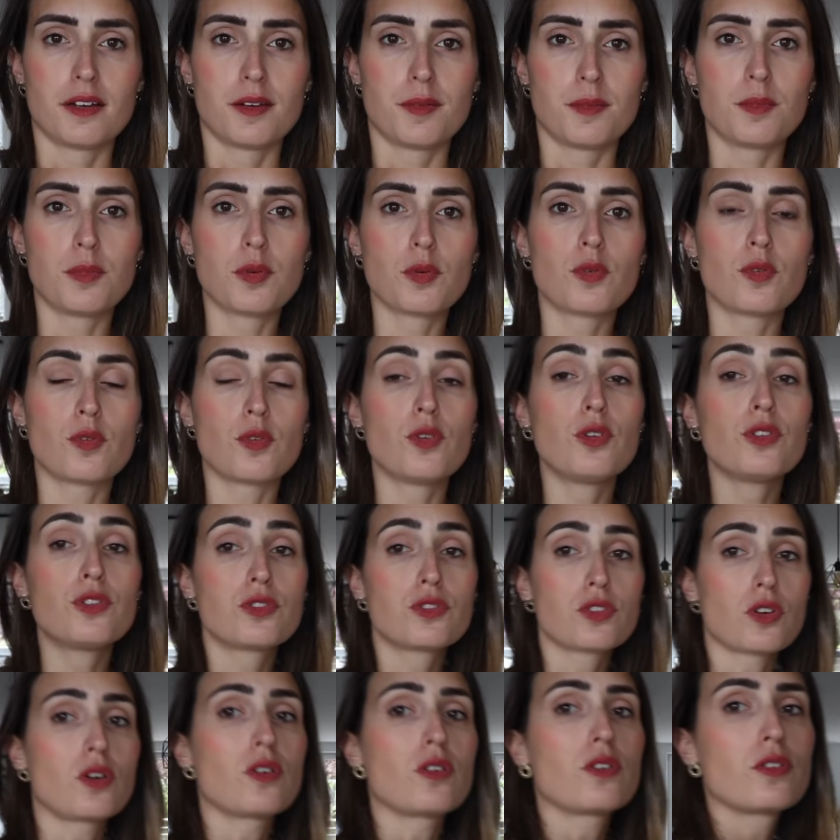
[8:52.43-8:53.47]
Bon, le
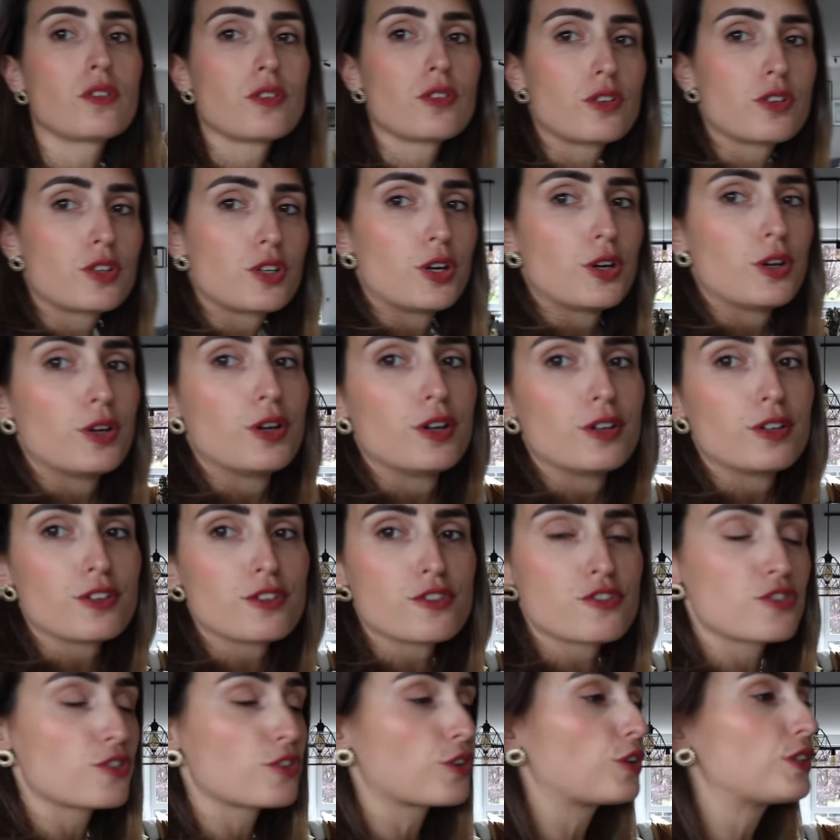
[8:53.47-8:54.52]
temps que
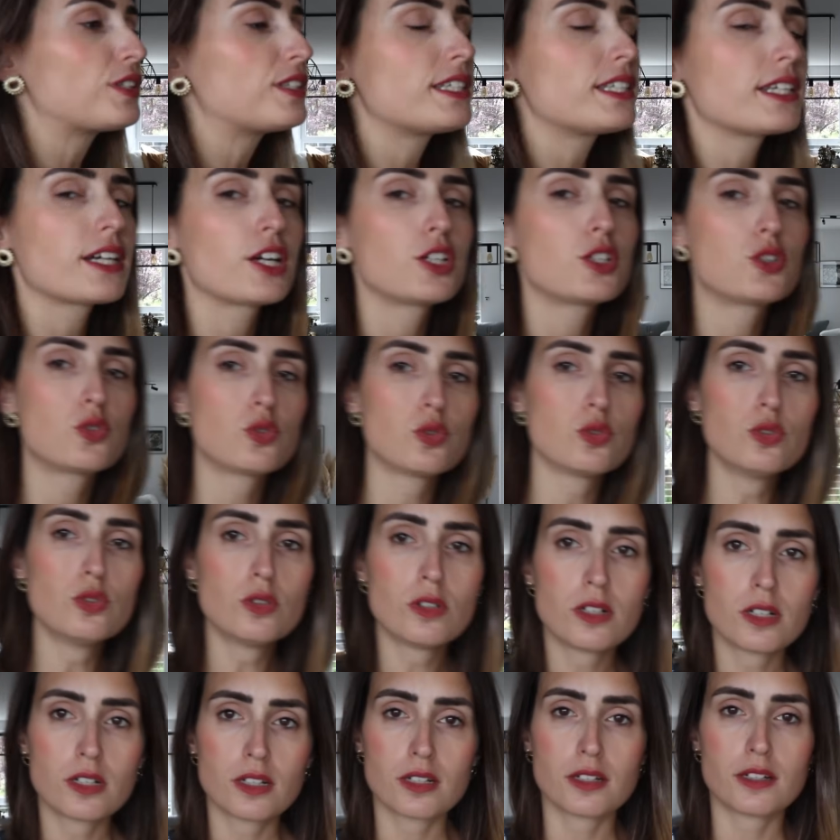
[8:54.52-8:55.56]
je retire
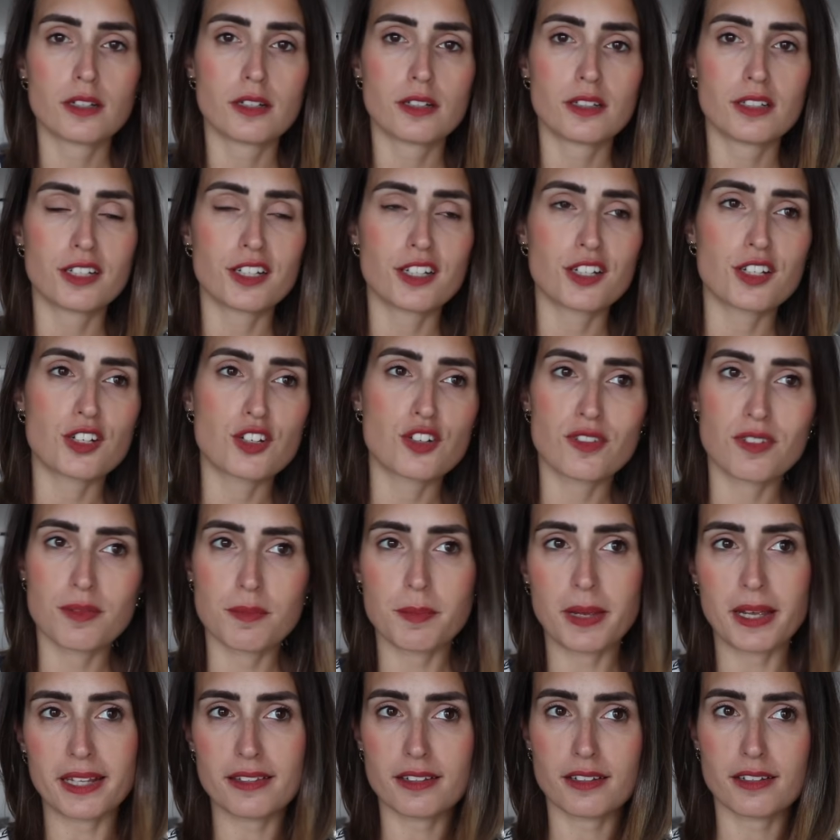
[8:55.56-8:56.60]
tout, je vais
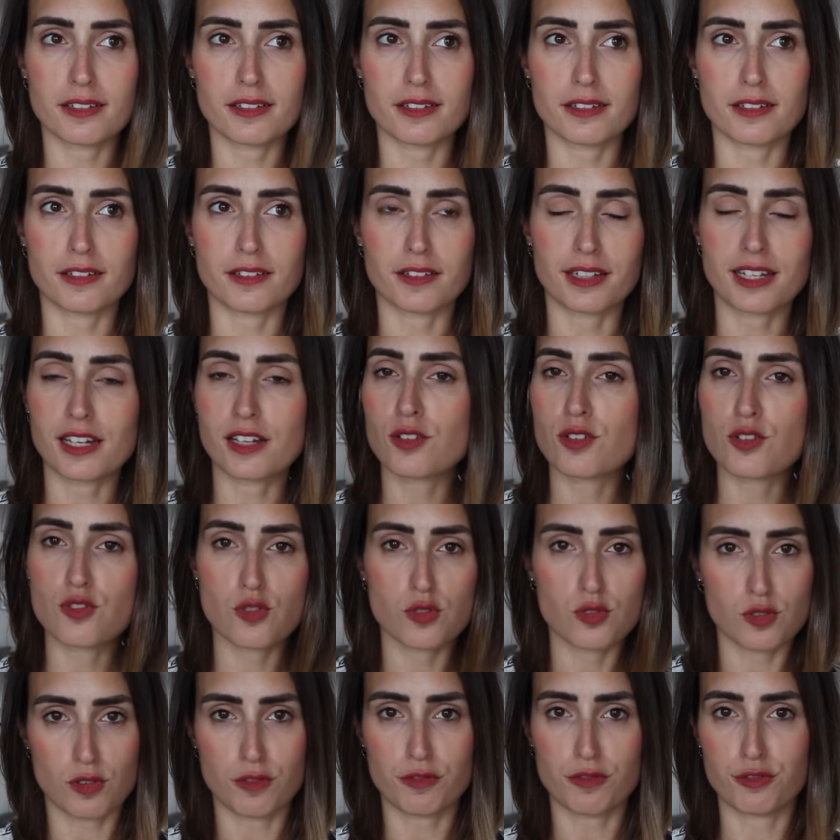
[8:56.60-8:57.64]
mettre euh, quelque
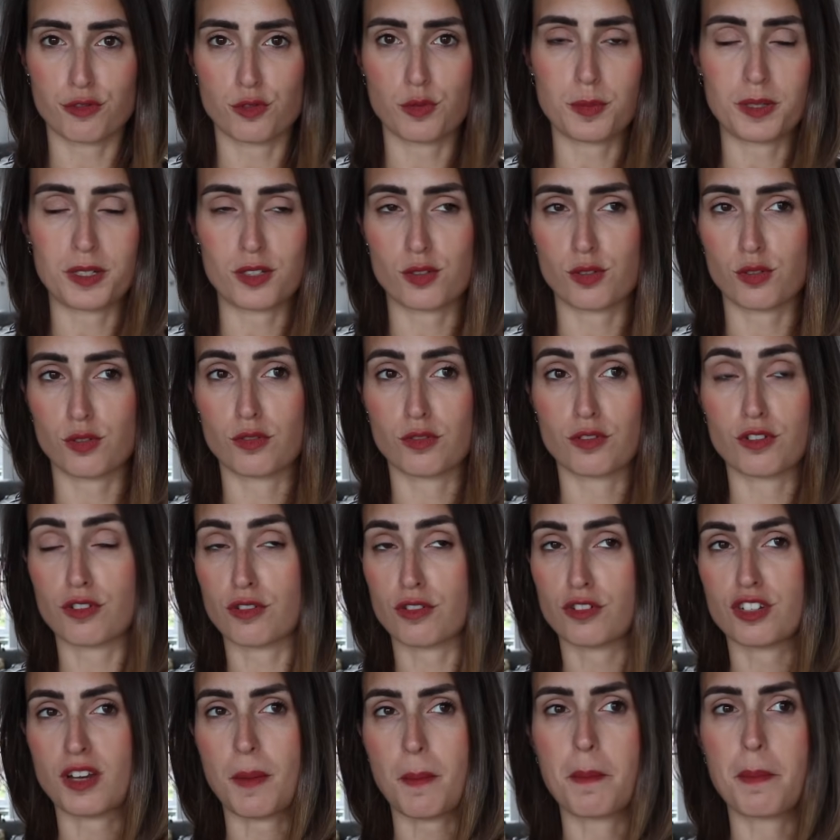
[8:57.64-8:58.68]
chose en fond parce que
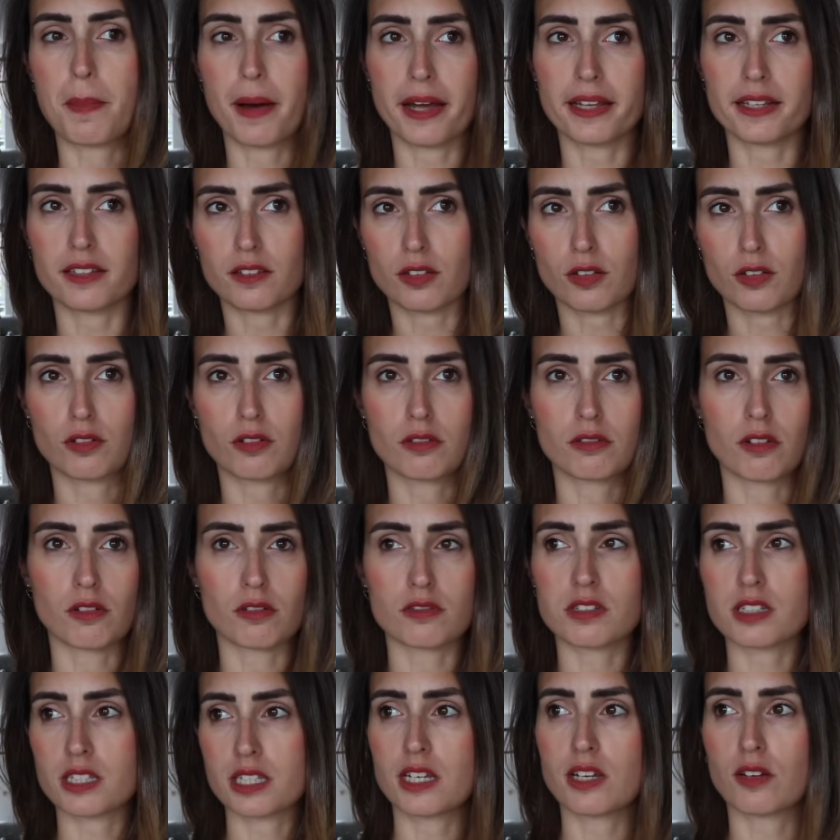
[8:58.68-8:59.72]
j'aime pas être euh, dans
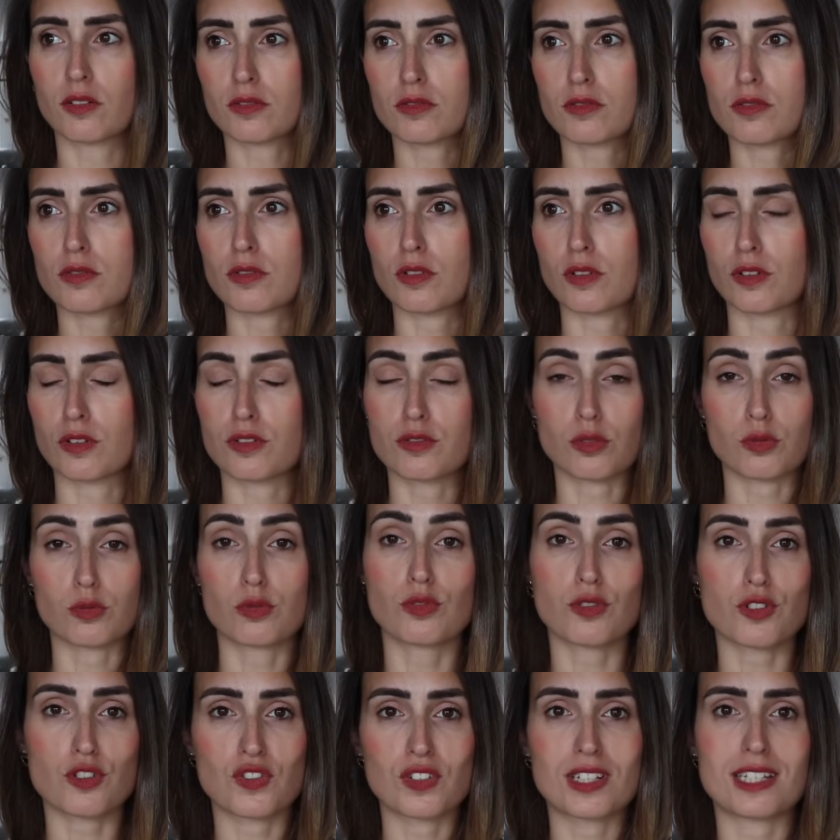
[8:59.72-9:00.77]
le silence,
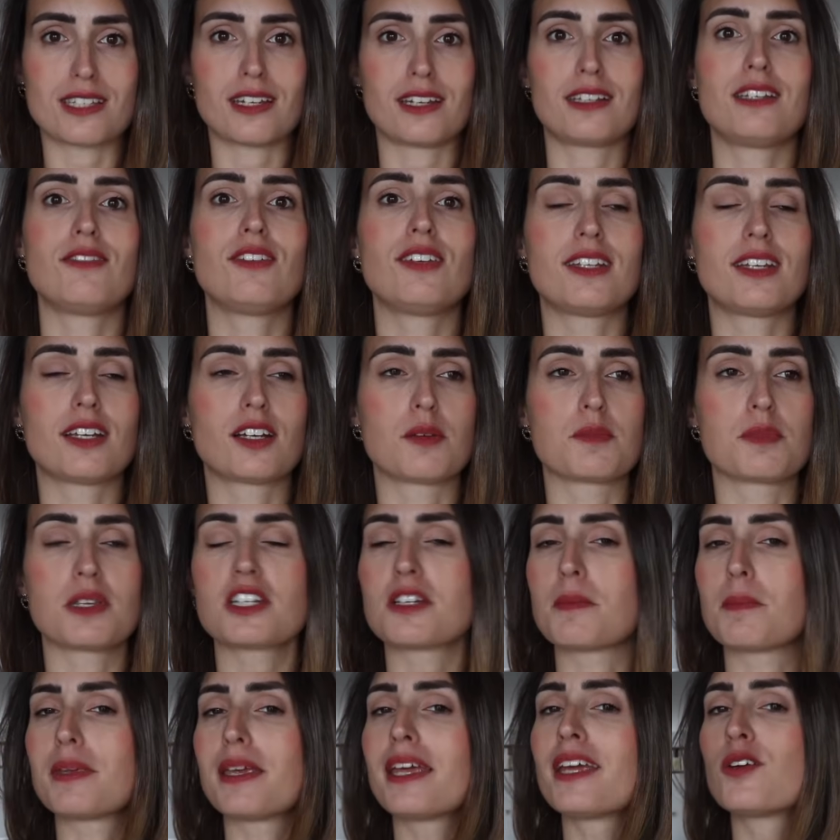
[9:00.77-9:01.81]
surtout quand je fais des activités comme ça,
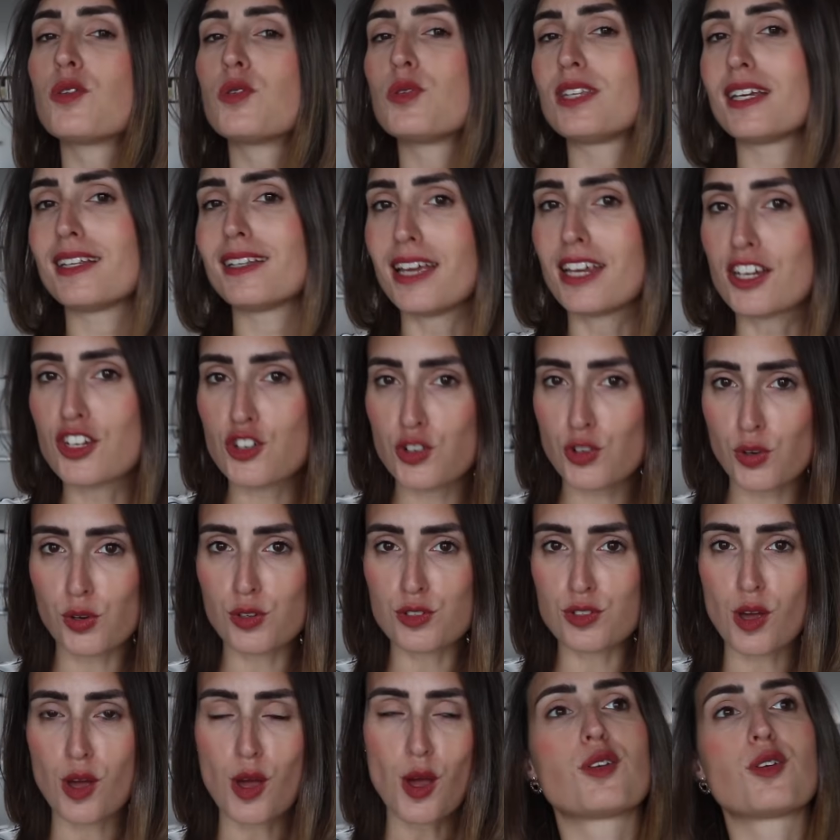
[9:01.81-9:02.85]
j'aime bien écouter des
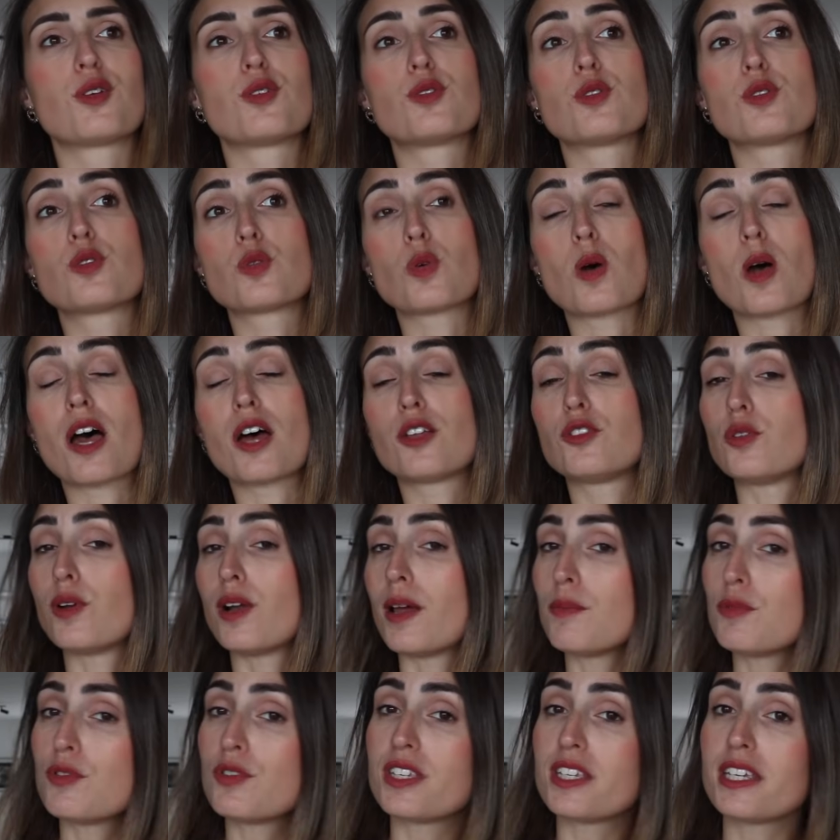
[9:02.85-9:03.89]
choses, que ce soit de
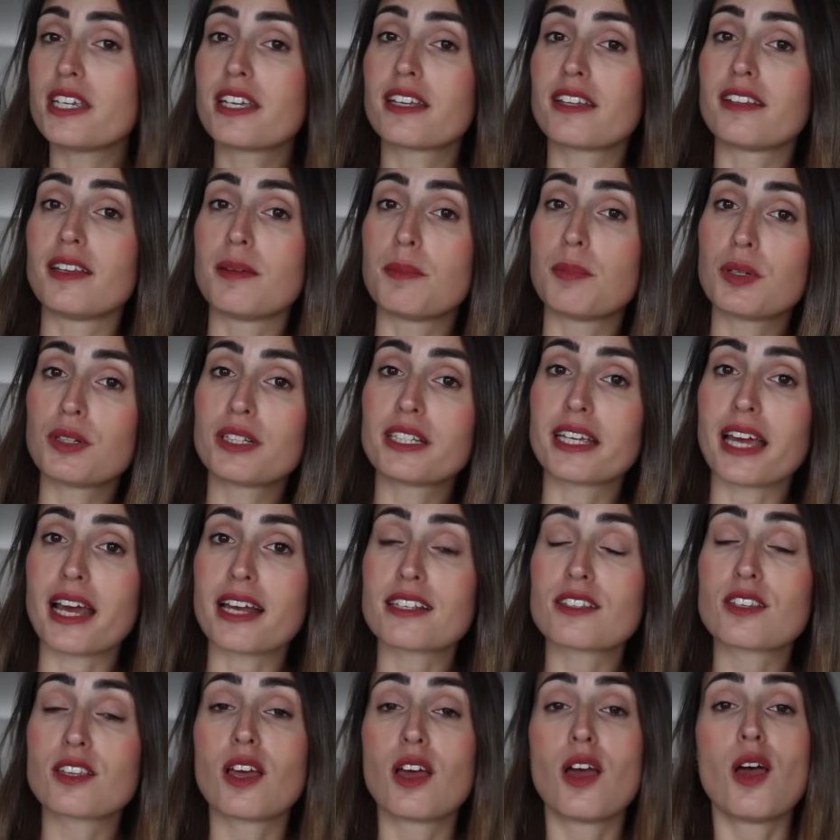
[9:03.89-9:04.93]
la musique, des
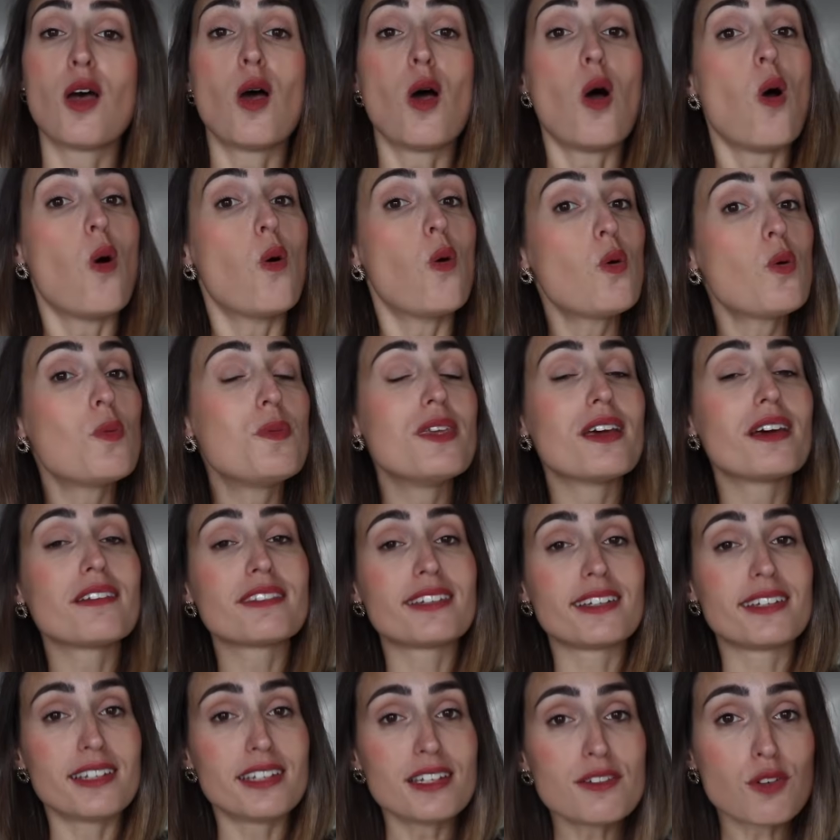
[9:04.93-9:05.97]
podcasts ou bien
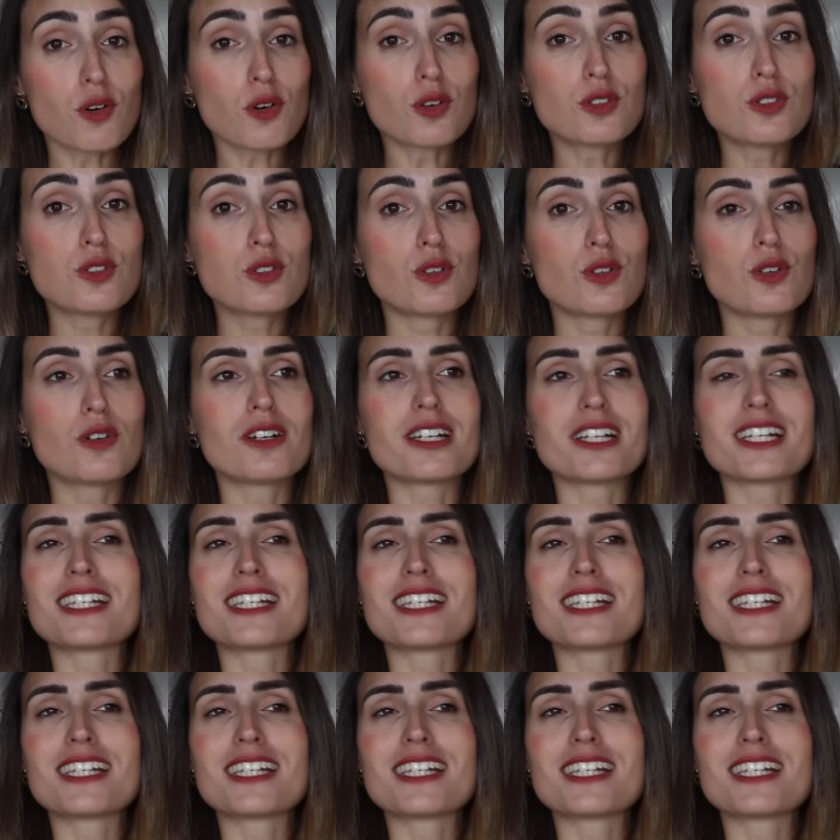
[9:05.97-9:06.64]
des livres audio.